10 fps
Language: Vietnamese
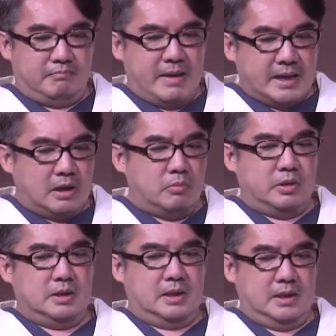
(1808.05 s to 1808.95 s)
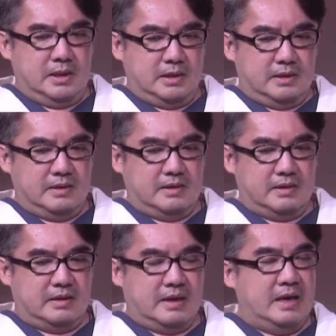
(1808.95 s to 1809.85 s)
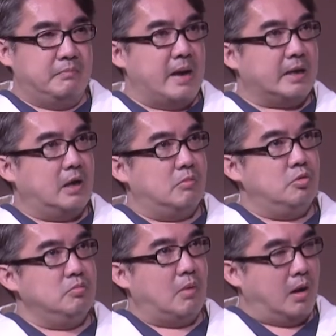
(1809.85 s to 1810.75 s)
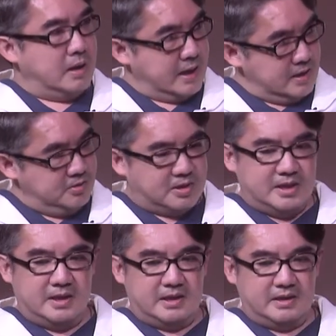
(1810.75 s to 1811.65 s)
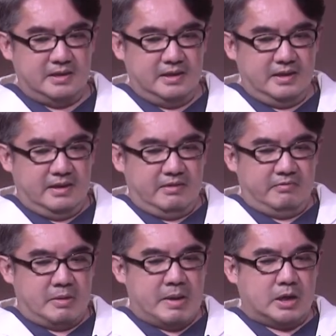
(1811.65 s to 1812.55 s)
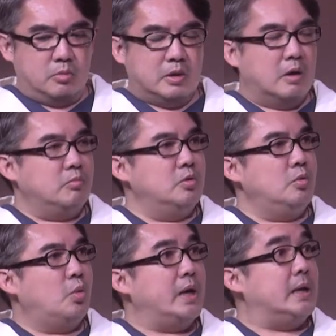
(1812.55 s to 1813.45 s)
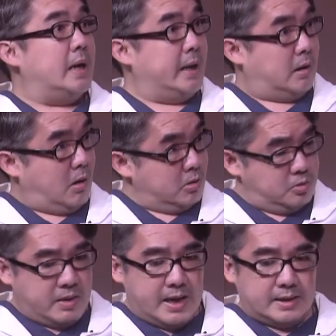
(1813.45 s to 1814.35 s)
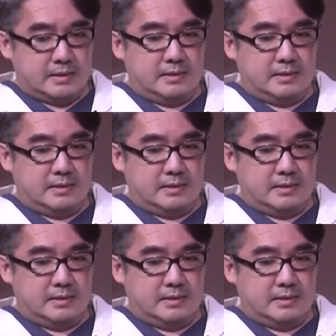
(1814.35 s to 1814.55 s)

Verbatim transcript: bác không có tiền hay bác không muốn bỏ ra nhiều tiền và bác cũng không muốn quấy rầy con của bác